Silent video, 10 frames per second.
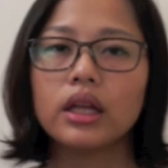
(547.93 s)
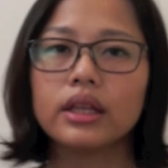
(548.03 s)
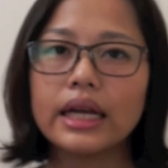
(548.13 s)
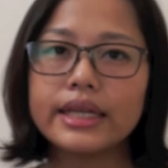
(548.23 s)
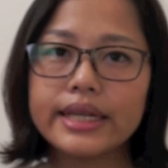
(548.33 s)

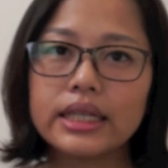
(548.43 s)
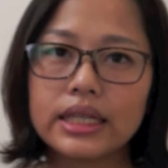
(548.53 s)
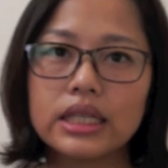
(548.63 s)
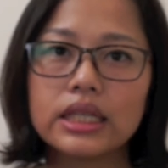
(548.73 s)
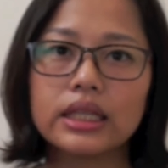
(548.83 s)
但谢
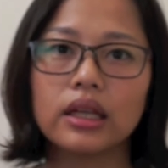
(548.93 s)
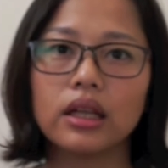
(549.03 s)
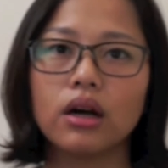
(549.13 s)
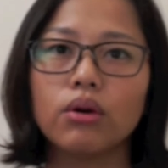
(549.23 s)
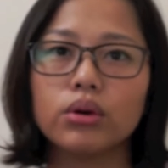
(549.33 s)
欣子的
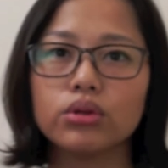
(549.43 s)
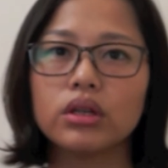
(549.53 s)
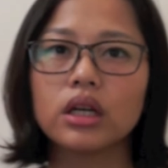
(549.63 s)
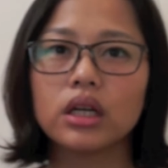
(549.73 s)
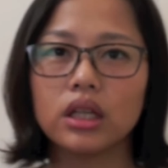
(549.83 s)
呢，我觉
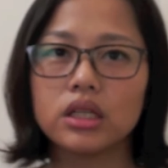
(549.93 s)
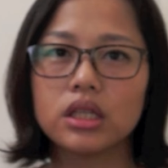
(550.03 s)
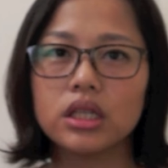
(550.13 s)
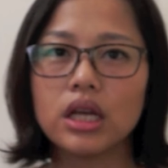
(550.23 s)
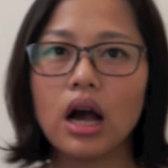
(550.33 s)
得可能
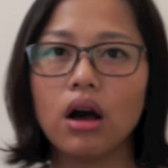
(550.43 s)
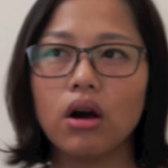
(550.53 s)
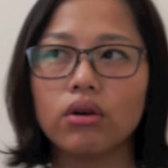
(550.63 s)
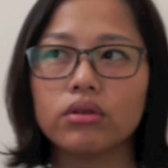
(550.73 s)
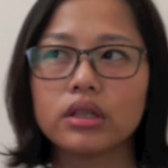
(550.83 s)
是要